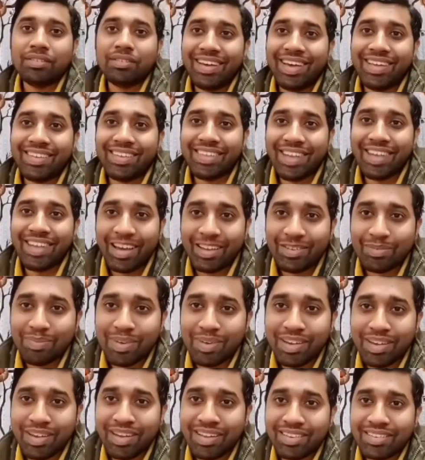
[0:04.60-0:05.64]
अरे कैसा
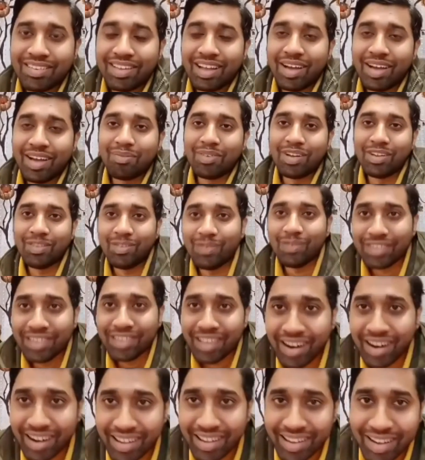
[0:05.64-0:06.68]
एक्सपीरियंस था आपका
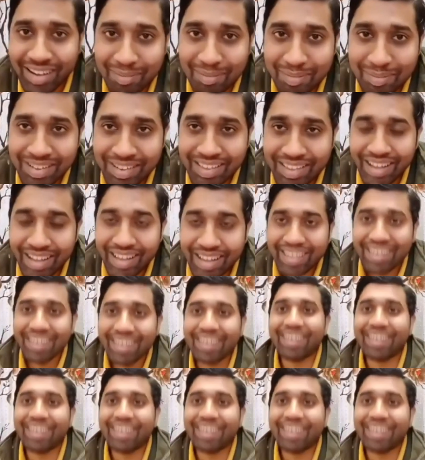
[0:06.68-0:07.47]
बहुत, नाड़ी का बताइए